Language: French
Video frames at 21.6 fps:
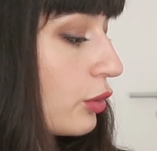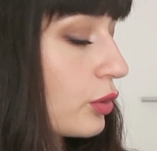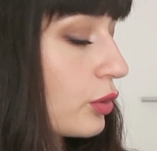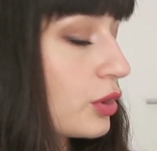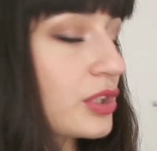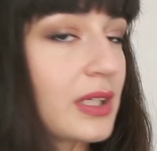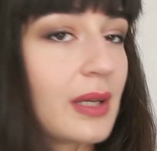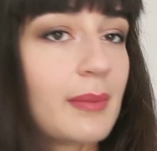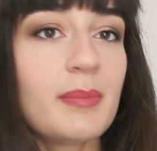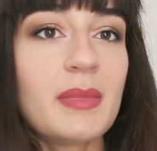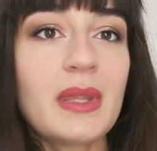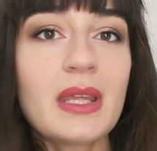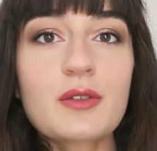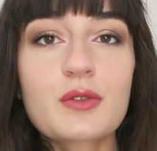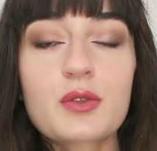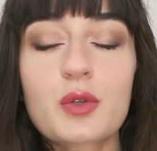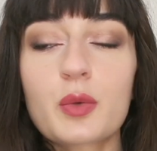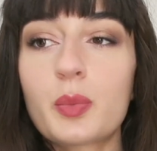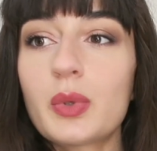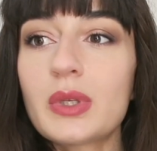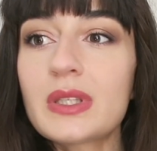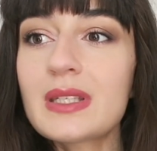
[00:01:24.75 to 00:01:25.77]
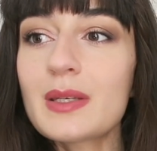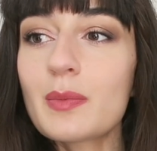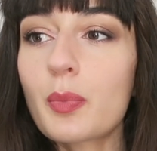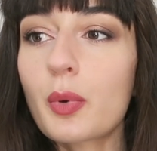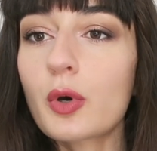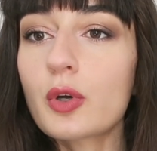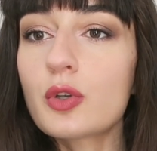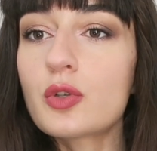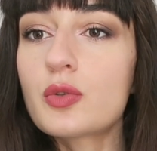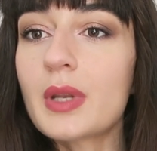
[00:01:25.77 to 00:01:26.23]
Donc j'aime bien ce petit
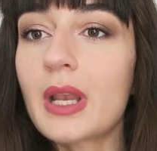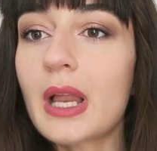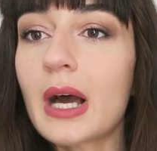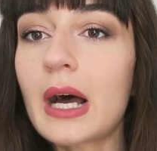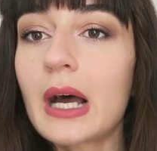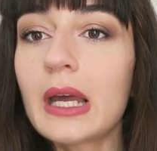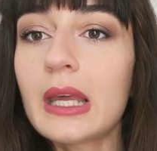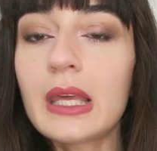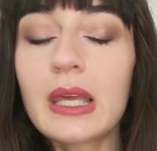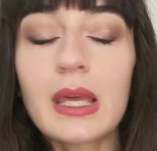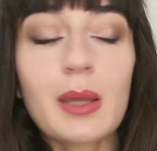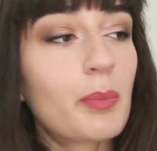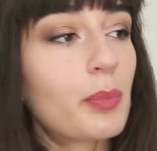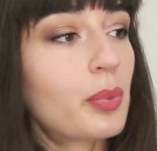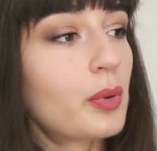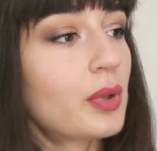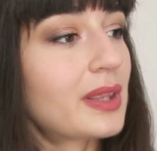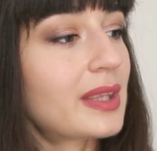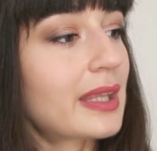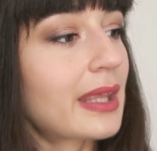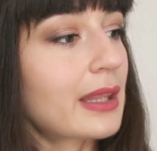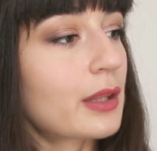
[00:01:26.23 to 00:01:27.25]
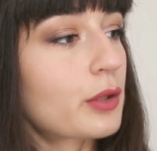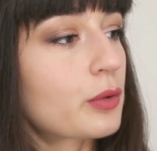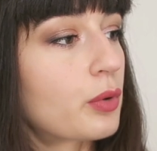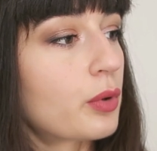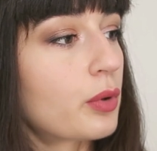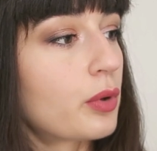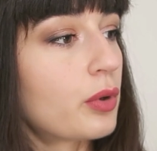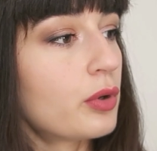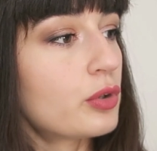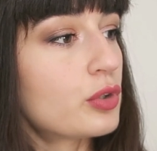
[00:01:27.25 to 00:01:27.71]
produit là et
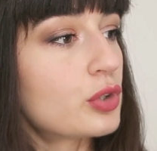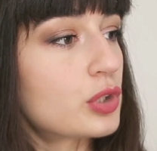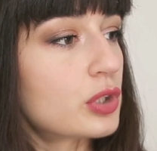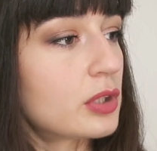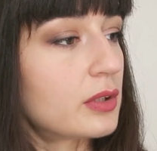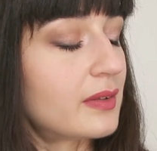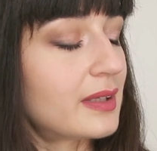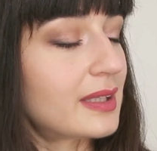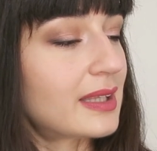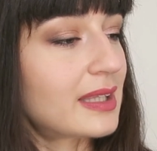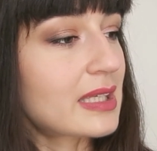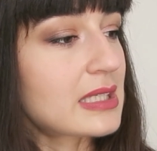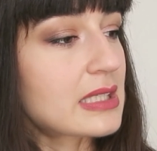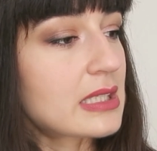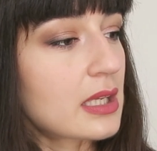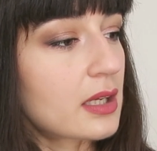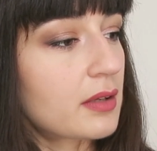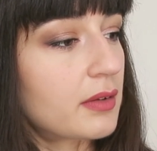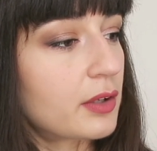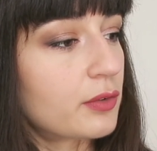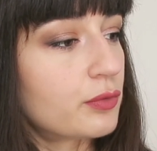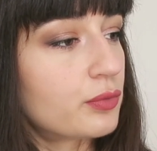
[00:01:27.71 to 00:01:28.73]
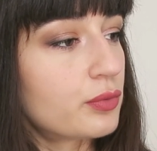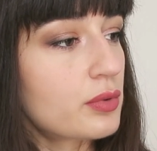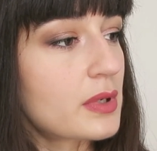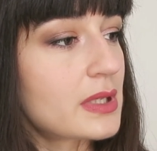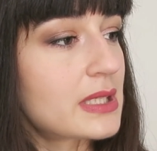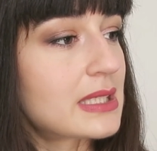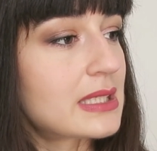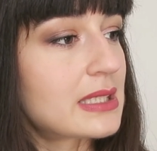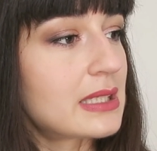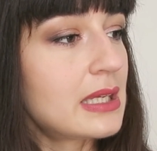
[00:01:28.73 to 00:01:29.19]
peut-être que je vais tester avec vous
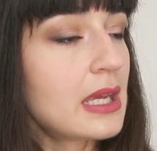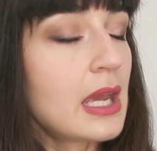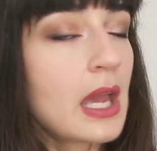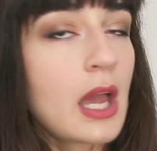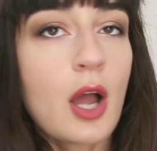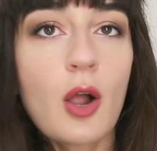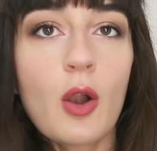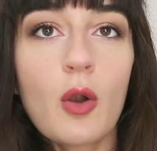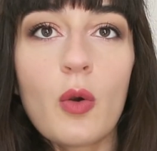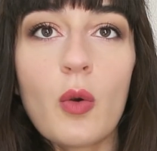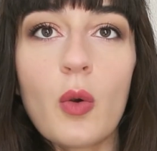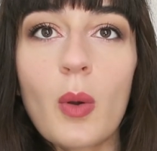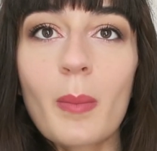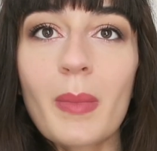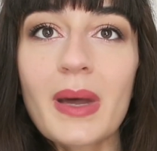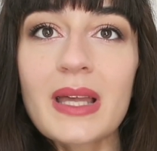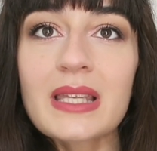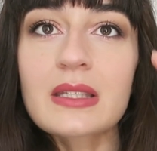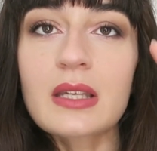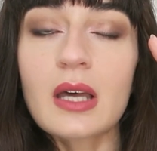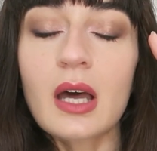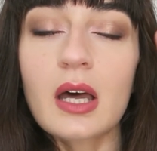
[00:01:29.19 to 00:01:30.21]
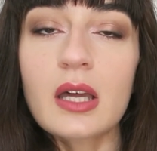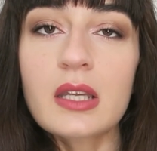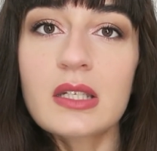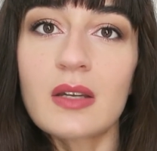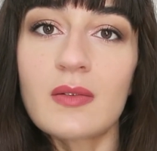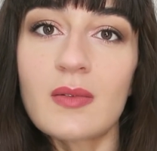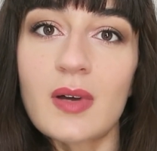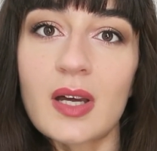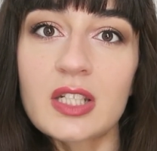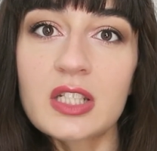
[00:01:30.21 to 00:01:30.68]
aussi le mascara.
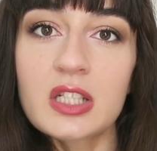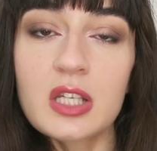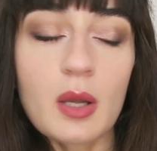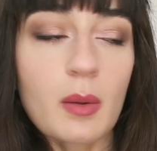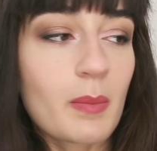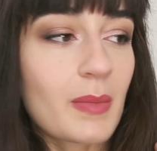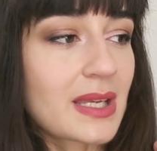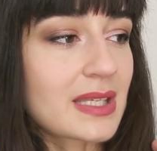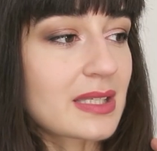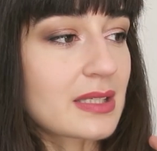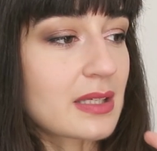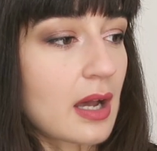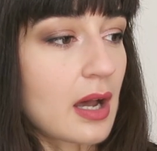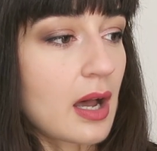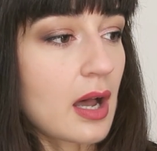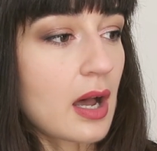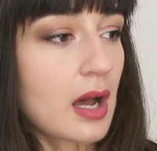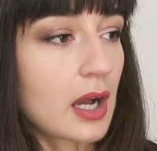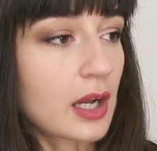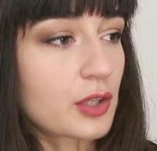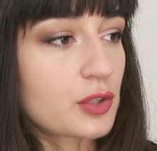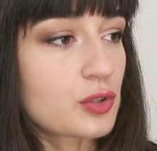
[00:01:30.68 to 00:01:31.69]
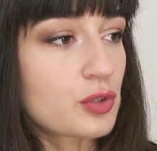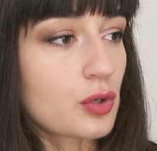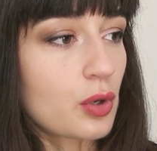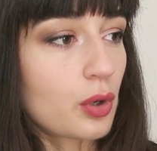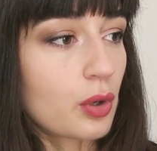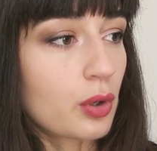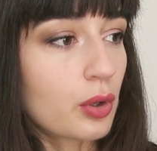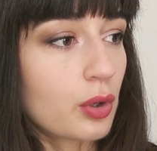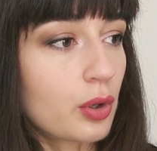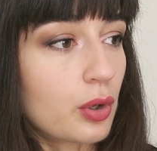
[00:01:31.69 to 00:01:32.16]
J'avais acheté un mascara à
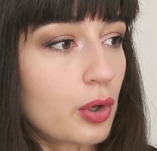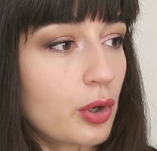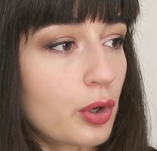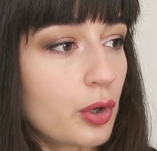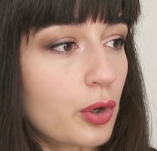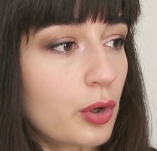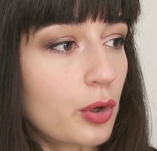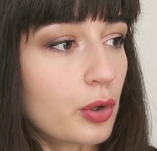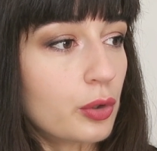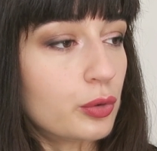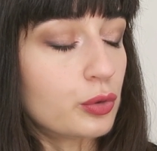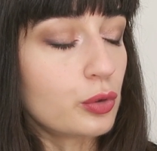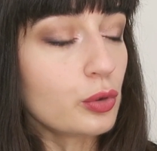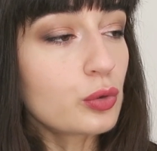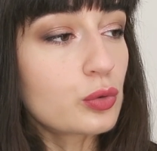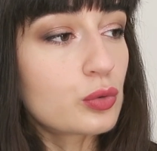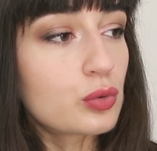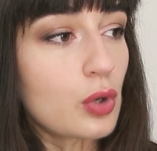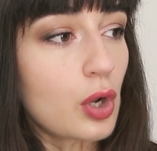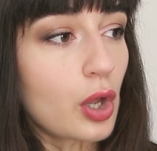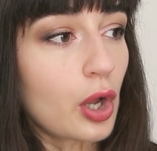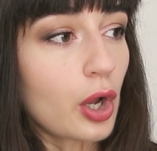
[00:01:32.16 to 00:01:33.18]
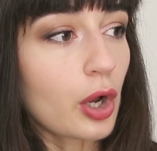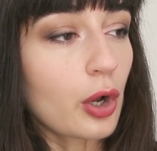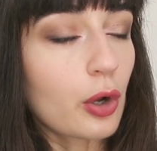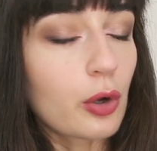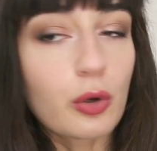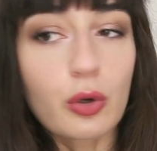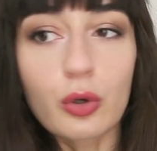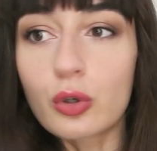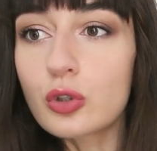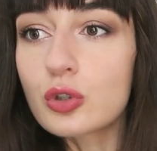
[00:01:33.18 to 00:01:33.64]
action euh, de
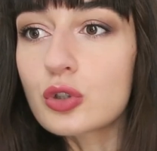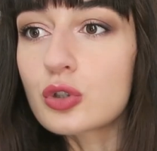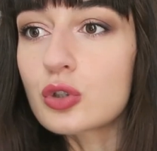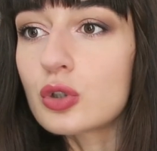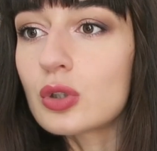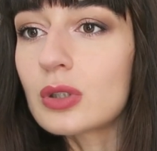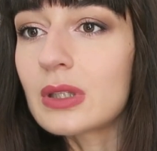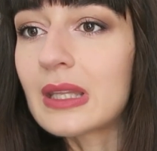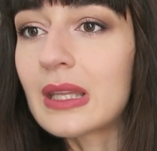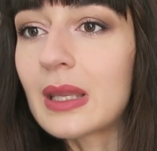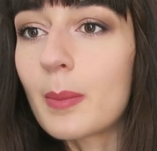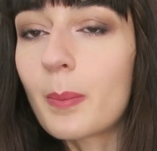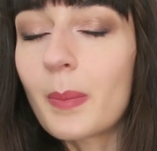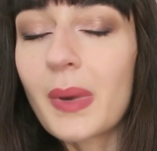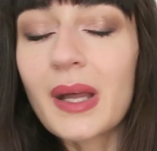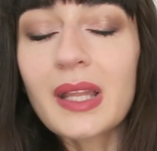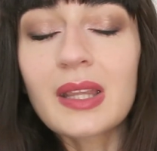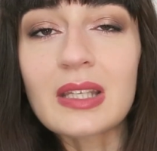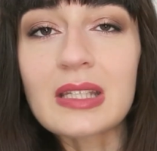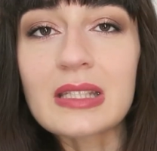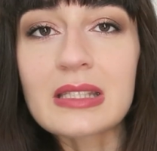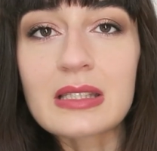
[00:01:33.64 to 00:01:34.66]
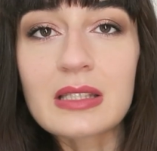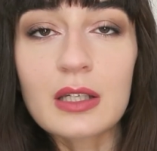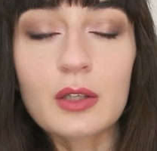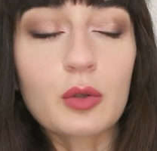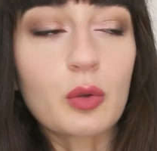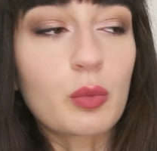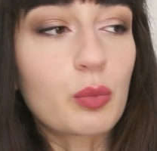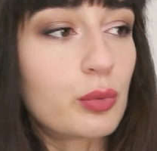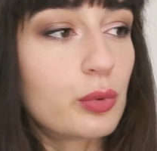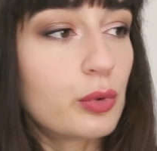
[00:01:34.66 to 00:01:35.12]
couleur que je n'ai pas
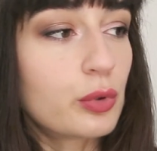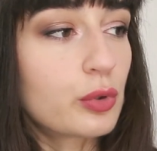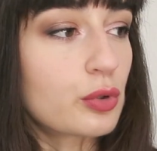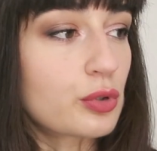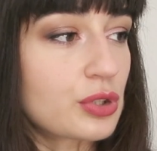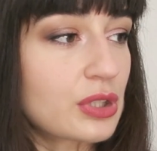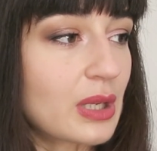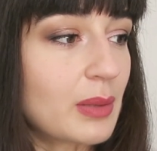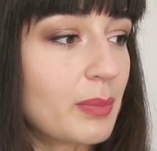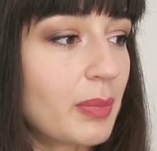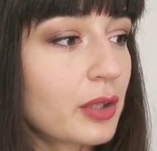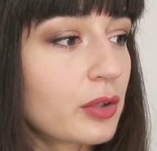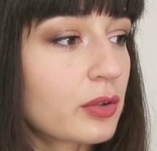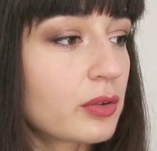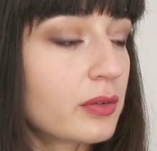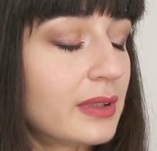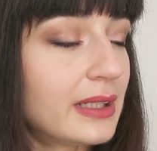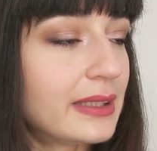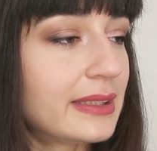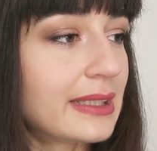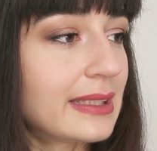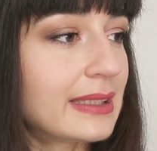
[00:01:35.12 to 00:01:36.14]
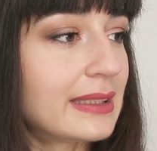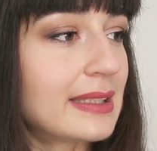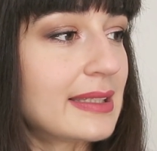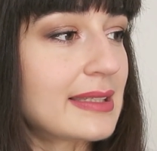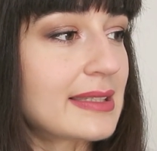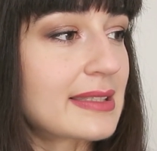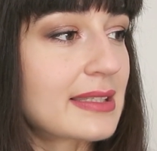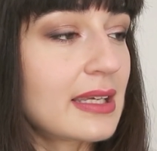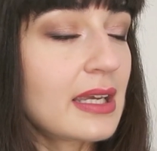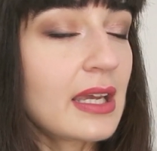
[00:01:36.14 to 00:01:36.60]
testé non plus, que je n'ai pas trouvé le temps de
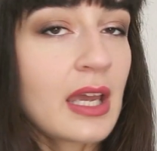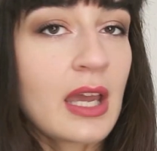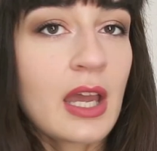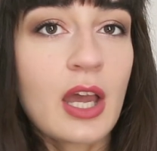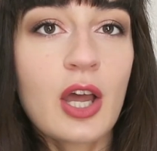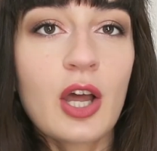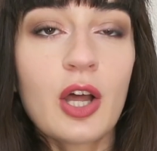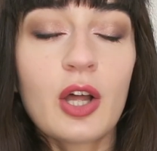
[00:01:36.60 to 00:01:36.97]
tester.